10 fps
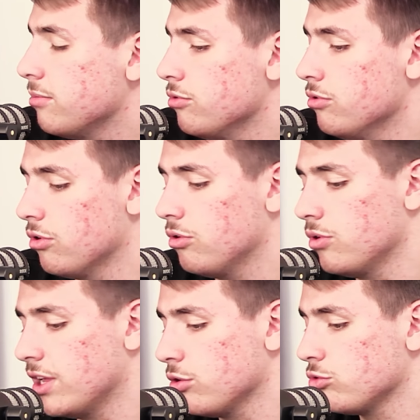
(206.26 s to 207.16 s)
but d'euro,
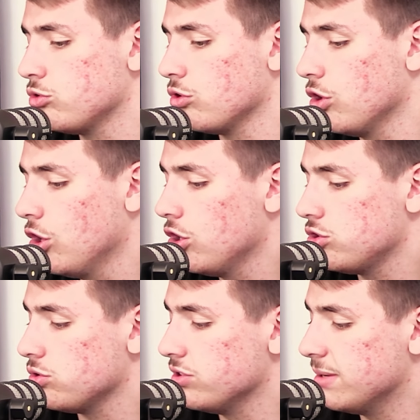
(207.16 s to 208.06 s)
on l'attend sur,
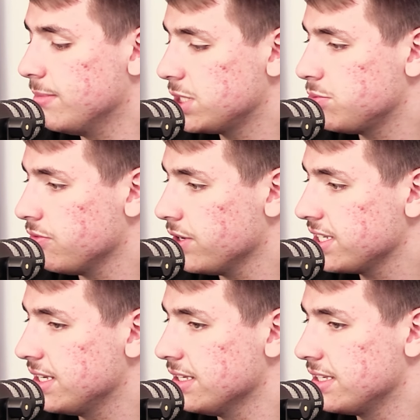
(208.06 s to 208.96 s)
sur le deuxième match pour voir
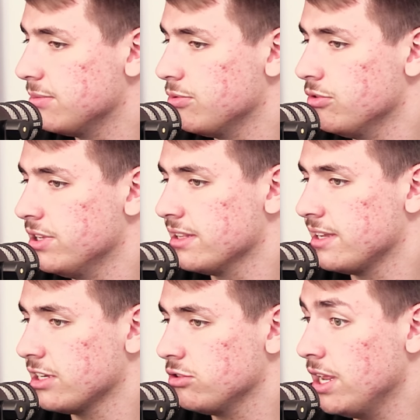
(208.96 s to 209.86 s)
ce qu'il ce qui peut donner
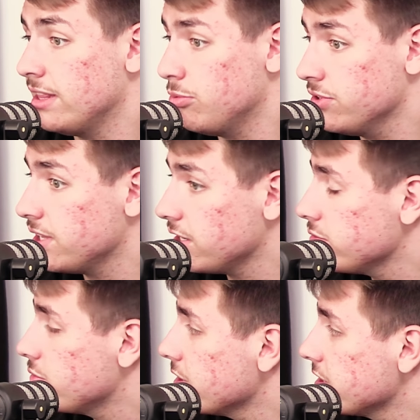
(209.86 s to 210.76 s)
d'intéressant. Il a été plus
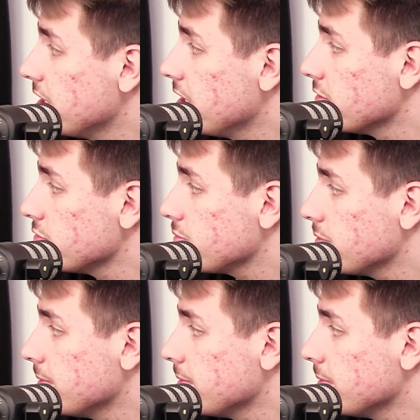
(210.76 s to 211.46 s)
intéressant que Courage Keller hein, sur ce premier